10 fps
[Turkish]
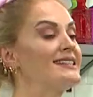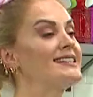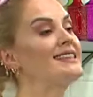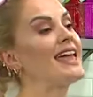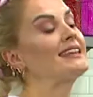
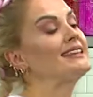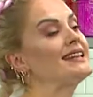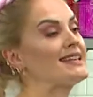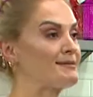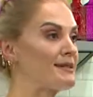Zeytin
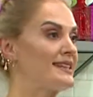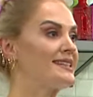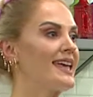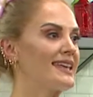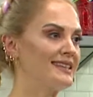ezmesi,
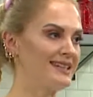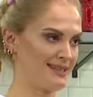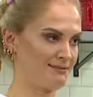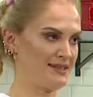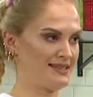zeytin
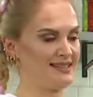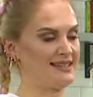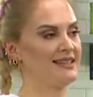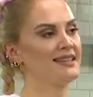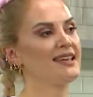ezmesi
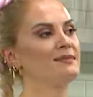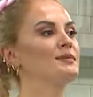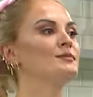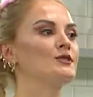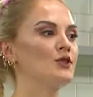dedik.
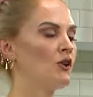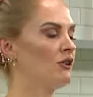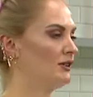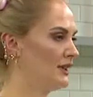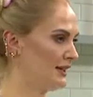Yapımı çok
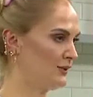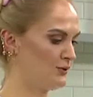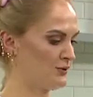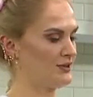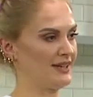kolay
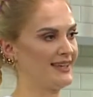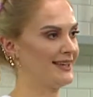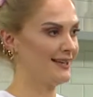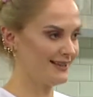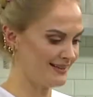2-3
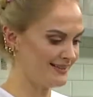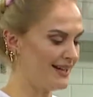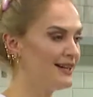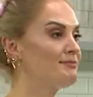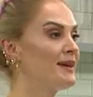dakika
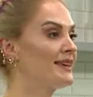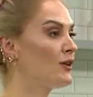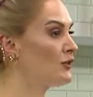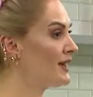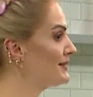kadar. Peki
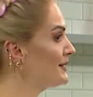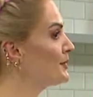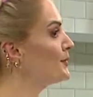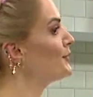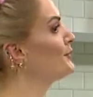önemli bir
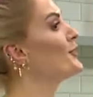püf